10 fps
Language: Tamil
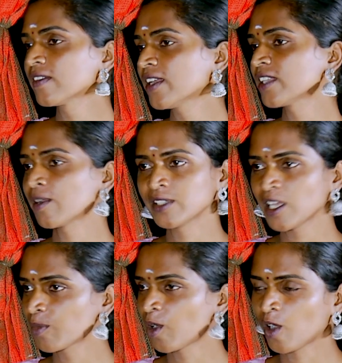வந்து அதை வந்து
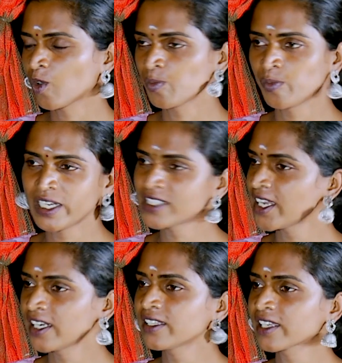அப்போ அவங்க
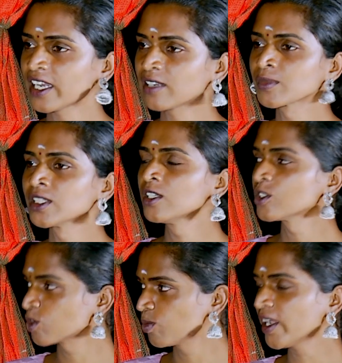பெருசாக எடுத்துக்கல
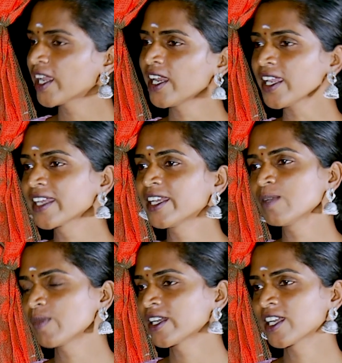சும்மா எல்லாம்
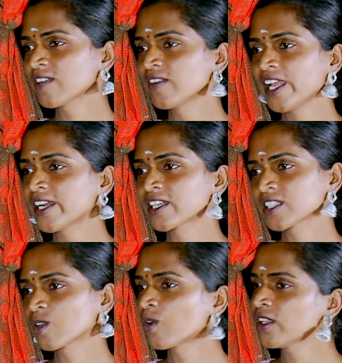கிண்டல் பண்றாங்க
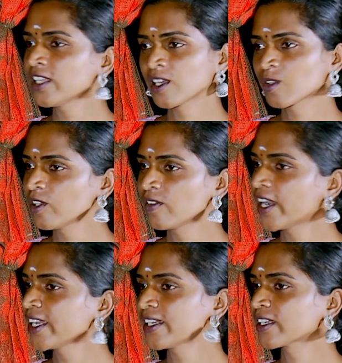விளையாடுறாங்க குழந்தைங்களுக்குள்ள
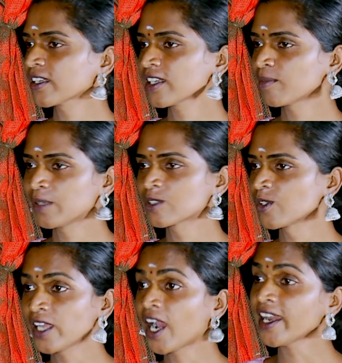விளையாடிட்டு இருக்குங்க அப்படின்னு
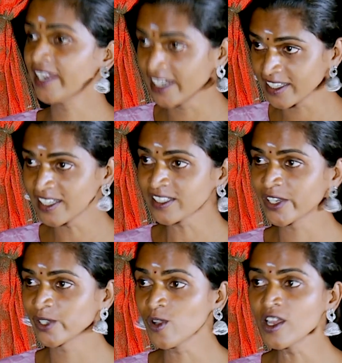சொல்லிட்டு ஆனா எனக்கு தான்
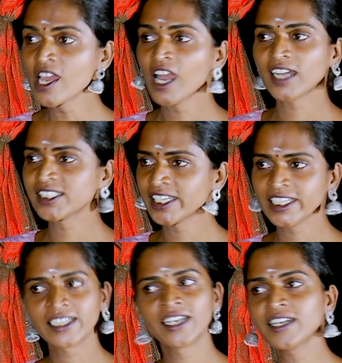தெரியும் அது
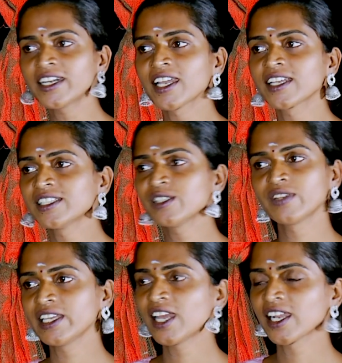எனக்கு ஹர்ட் ஆகுது
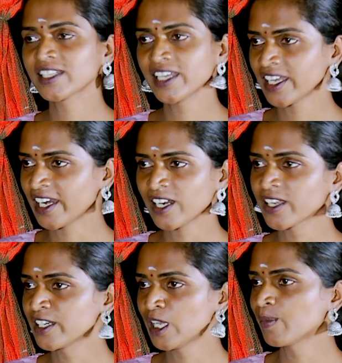ஃபீல் ஆகுது என்ன எல்லாரும்
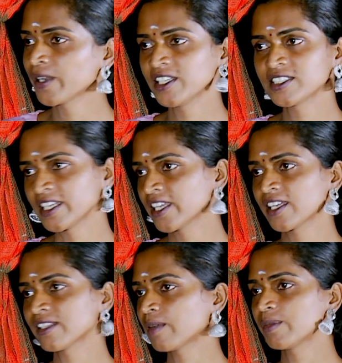கிண்டல் பண்ணி
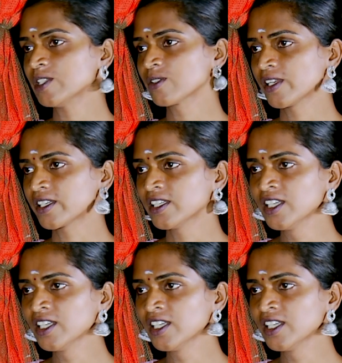சிரிக்கிறது அப்படின்னு சொல்லிட்டு